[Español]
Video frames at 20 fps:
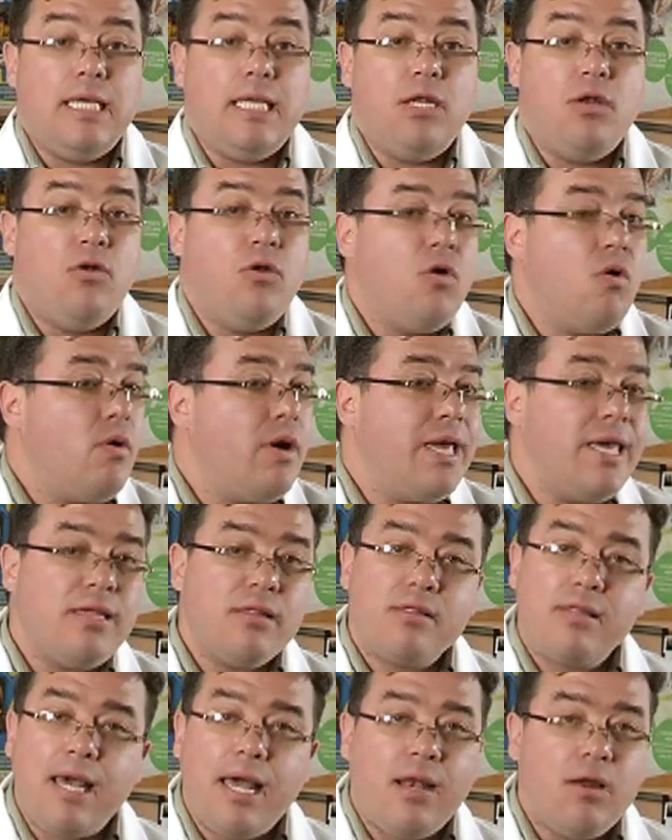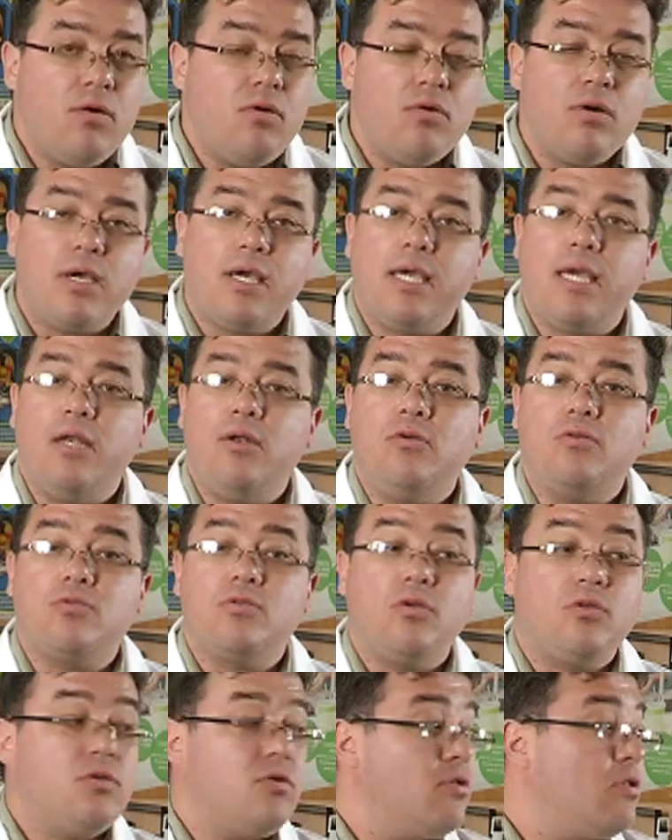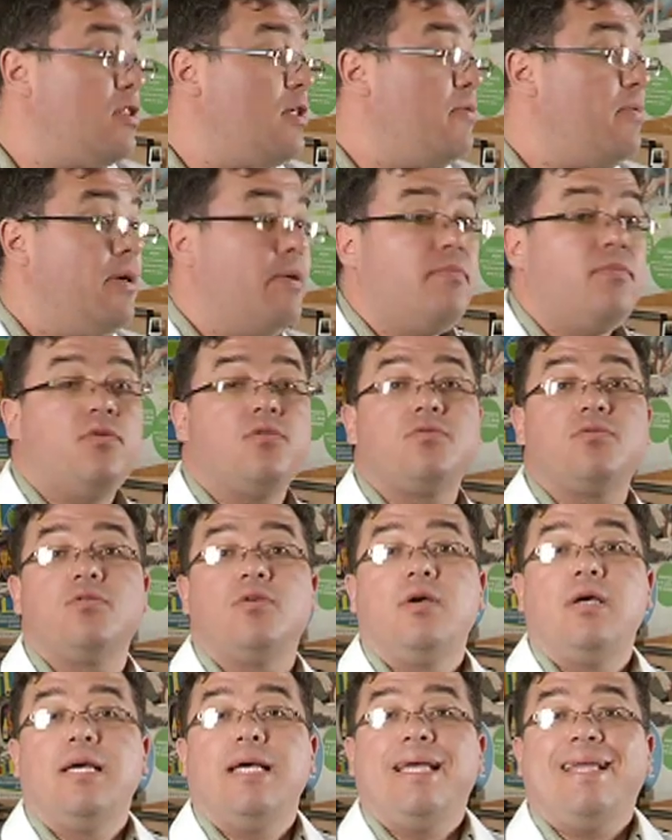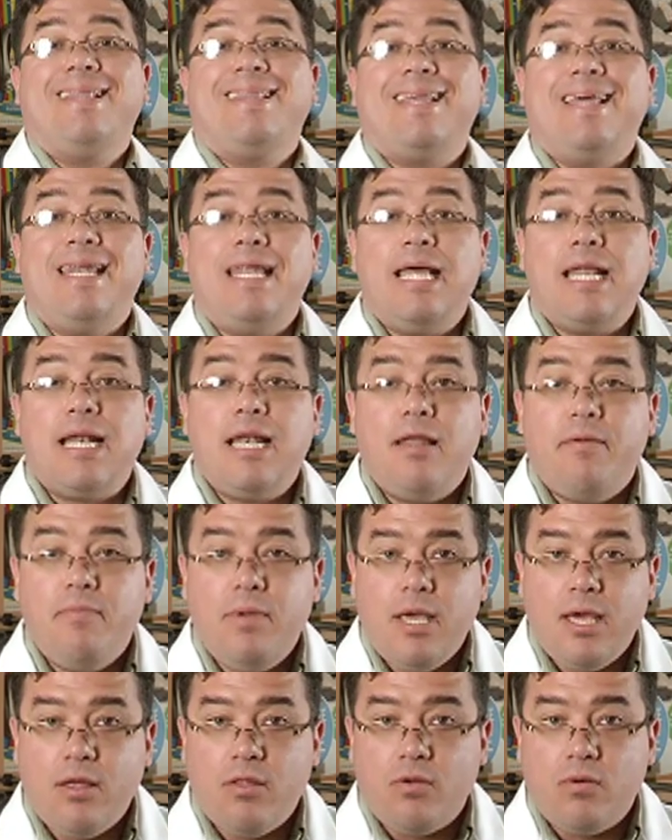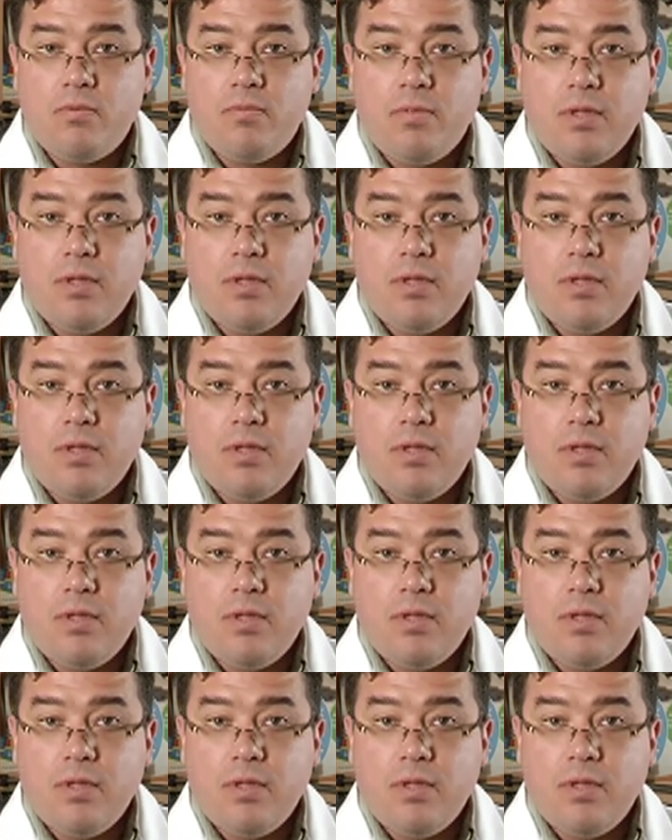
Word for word: no es algo que nosotros debemos tenerle miedo.